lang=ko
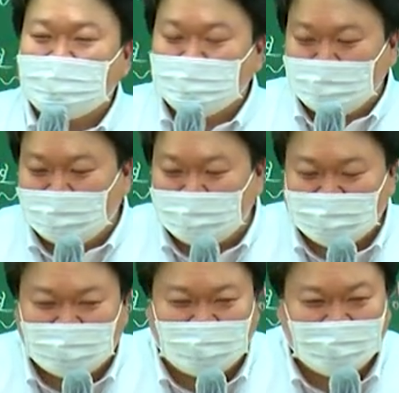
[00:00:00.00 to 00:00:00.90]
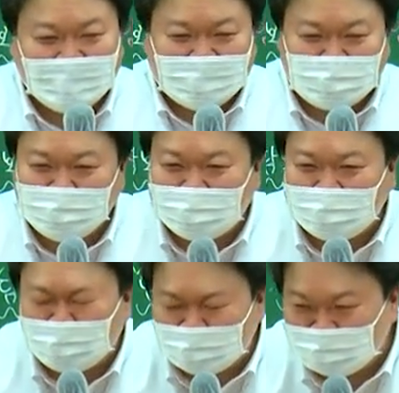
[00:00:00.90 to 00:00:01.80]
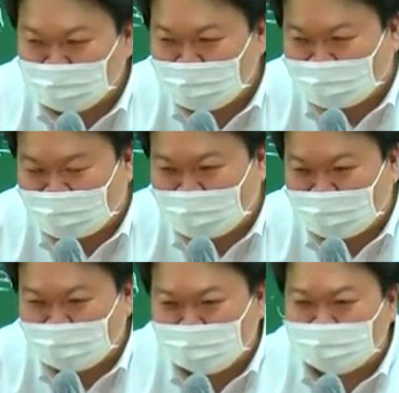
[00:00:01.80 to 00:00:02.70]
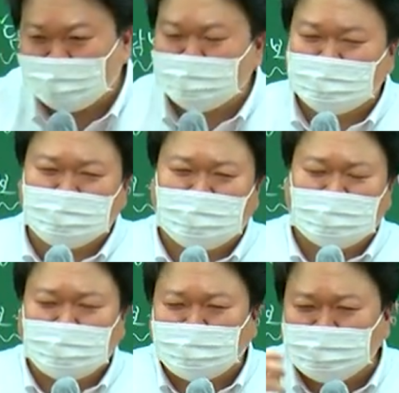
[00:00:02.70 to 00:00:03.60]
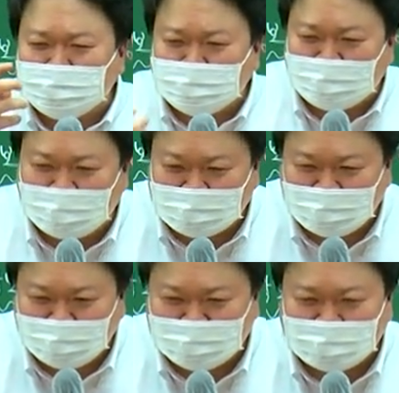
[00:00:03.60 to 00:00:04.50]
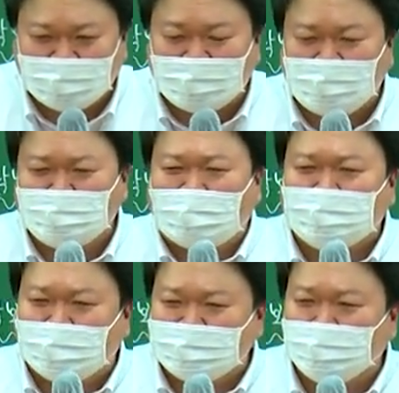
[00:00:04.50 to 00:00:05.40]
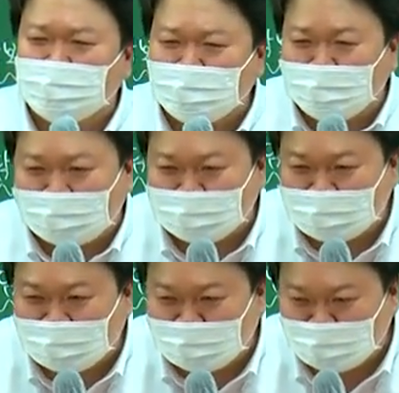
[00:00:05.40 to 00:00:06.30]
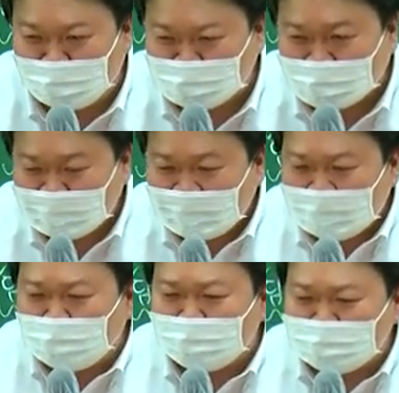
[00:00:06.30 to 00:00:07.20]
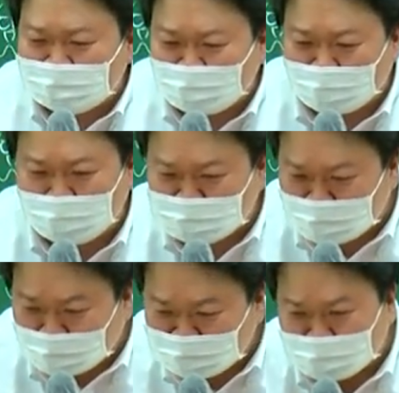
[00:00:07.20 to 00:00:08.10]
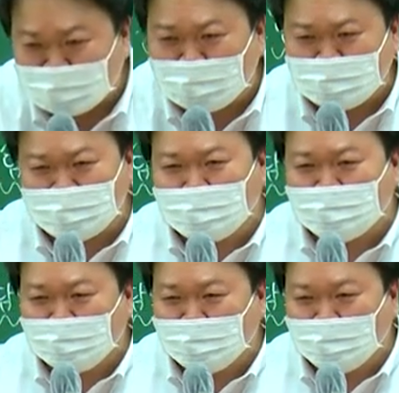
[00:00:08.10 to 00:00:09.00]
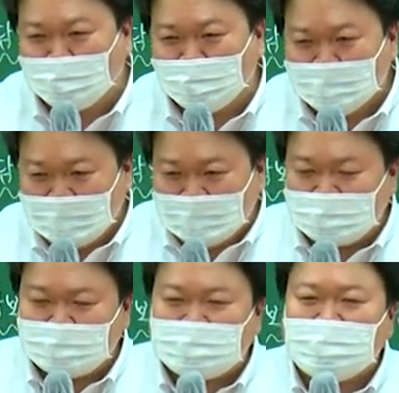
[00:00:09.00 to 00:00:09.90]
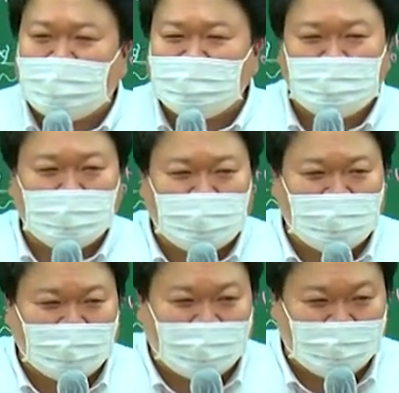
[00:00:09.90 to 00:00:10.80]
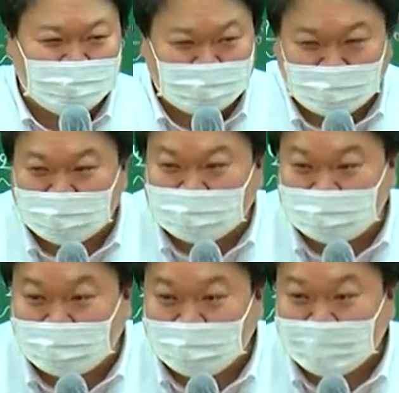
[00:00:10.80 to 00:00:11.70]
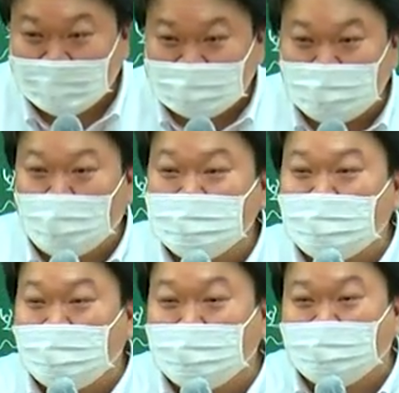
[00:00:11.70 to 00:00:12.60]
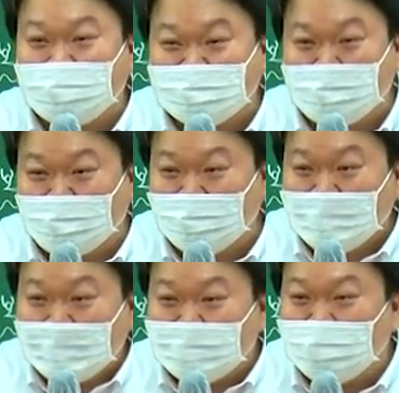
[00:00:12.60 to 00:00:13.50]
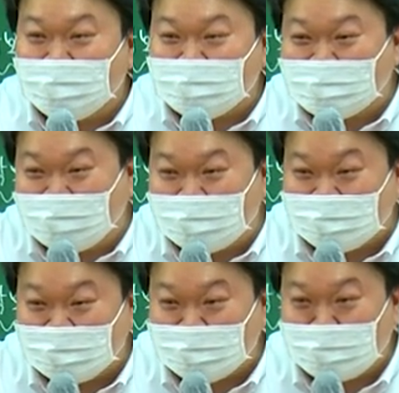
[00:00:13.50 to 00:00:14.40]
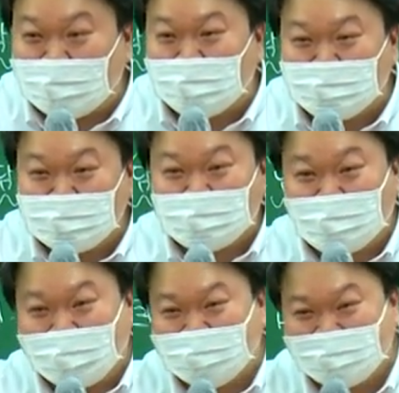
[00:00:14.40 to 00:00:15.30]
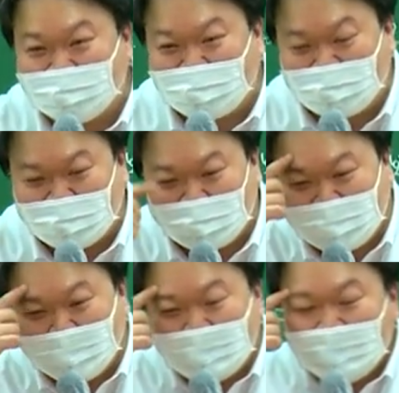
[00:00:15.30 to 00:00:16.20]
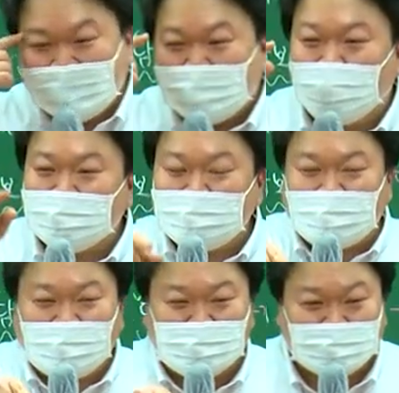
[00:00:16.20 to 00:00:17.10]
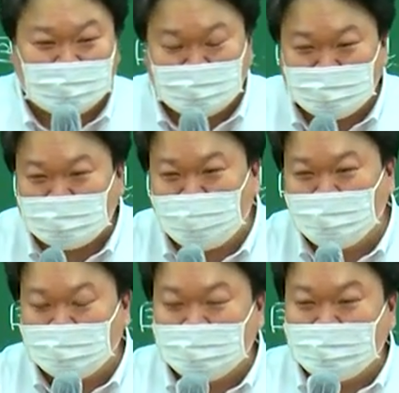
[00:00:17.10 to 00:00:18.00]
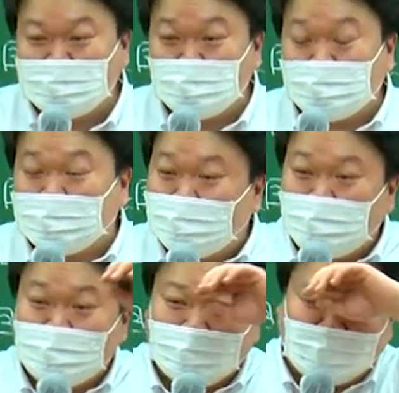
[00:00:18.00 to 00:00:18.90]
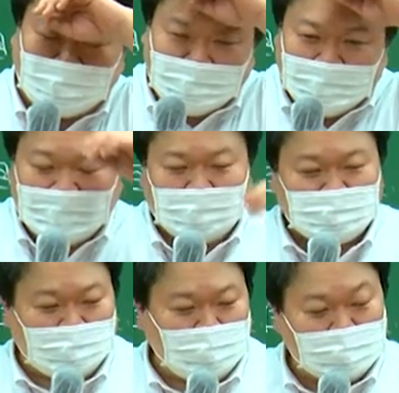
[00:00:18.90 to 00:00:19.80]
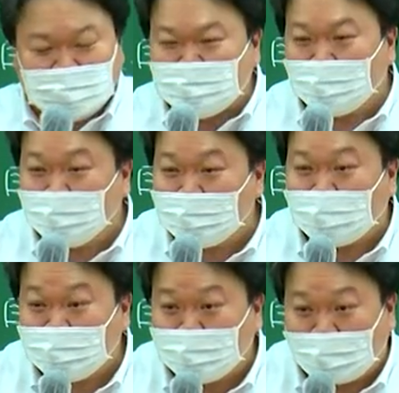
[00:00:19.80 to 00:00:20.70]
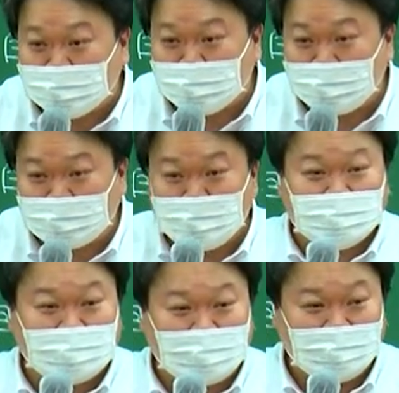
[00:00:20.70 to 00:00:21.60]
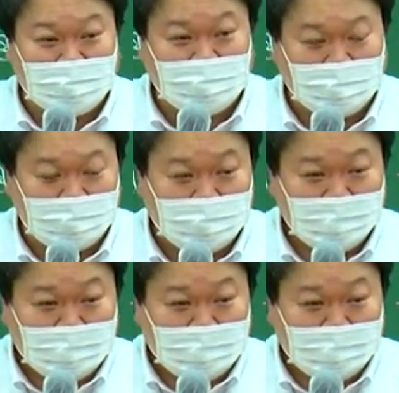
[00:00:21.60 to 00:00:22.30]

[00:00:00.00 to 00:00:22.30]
우리 애들이 손해를 너무 보니까 막 울고 막 이렇게 뾰뚜루게 해주고 있으니까 그럼 나도 같이 고통받을게라고 하면서 떨어질 때 덜어서 엄청 떨어지더라고. 지하는 어디인가 이러면서 떨어지는데 지금 원상 회복했어. 플러스에 됐어. 이제 빨간불 들어왔는데 거기 내가 어저께 뉴스를 봤는데 주가 왜 올라가. 그래서 회사 정보를 한번 봤어요. 그 회사를.